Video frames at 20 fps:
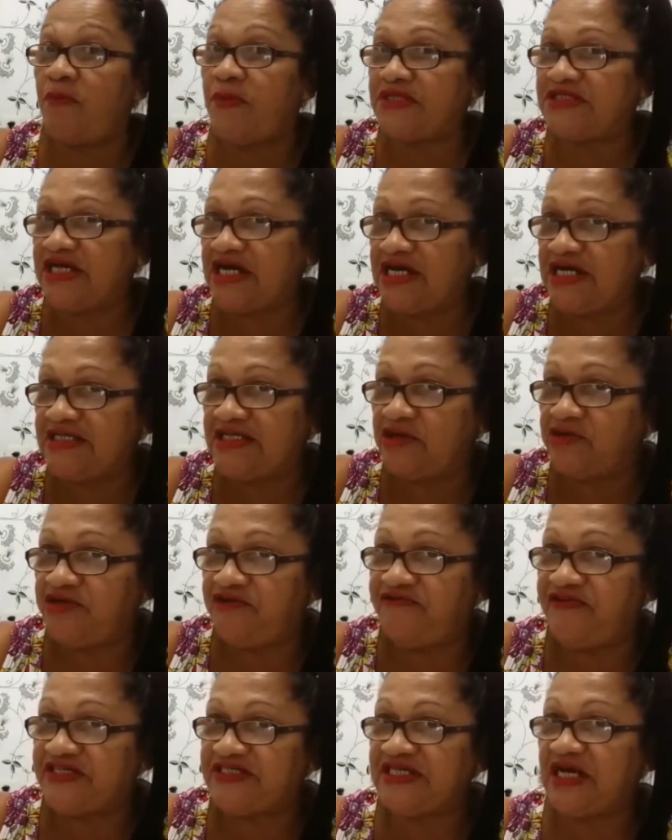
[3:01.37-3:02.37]
homens aí da
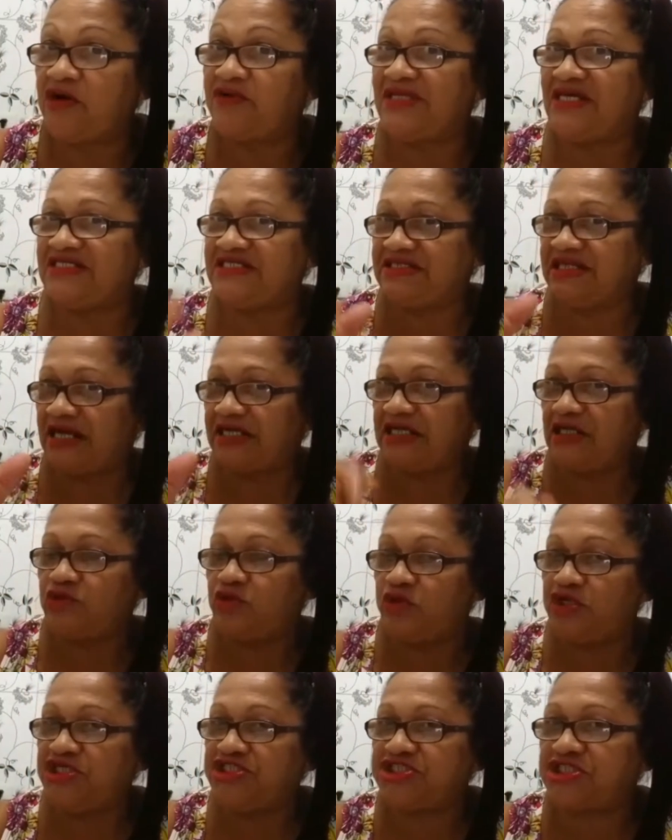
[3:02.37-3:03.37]
Universal, da Estrada
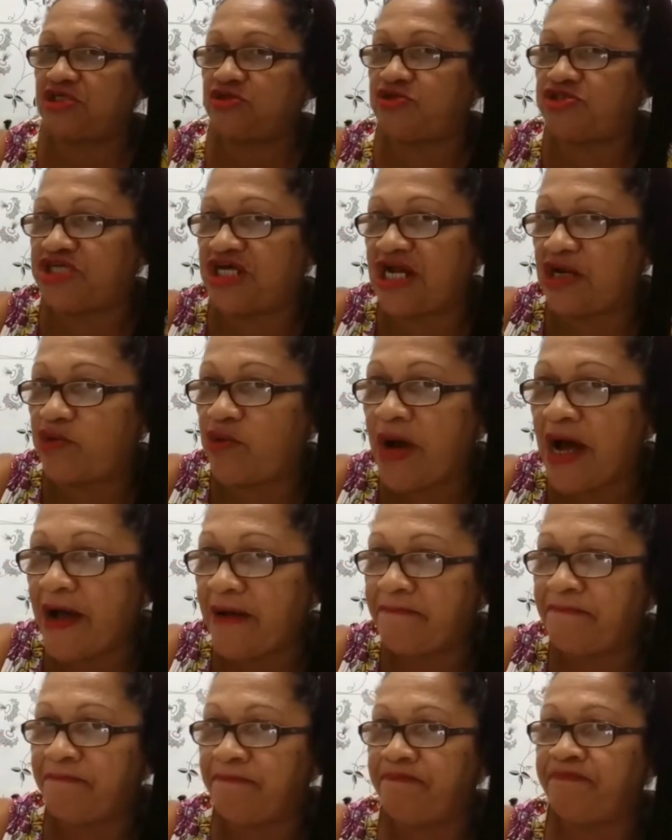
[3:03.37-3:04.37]
Turística do
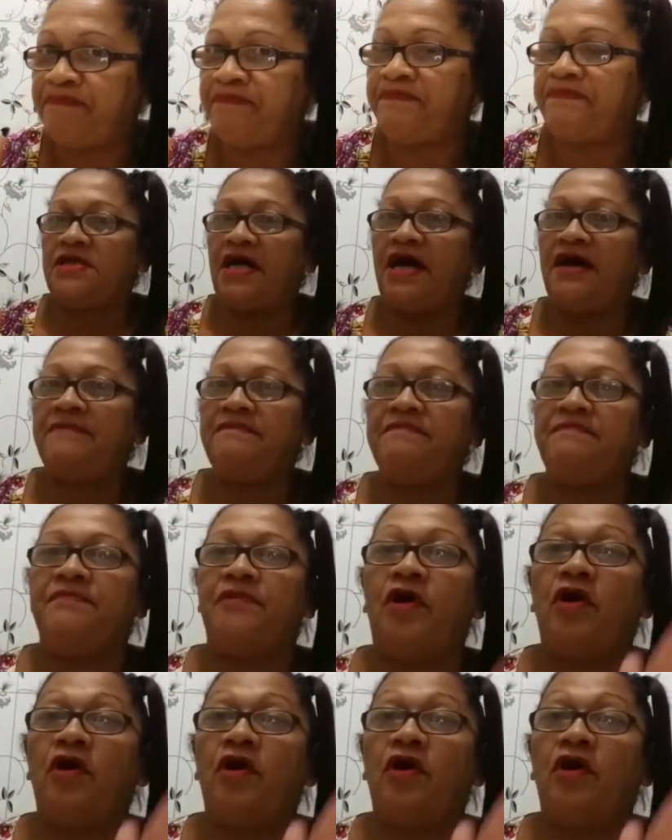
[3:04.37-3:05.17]
Jaraguá, tá?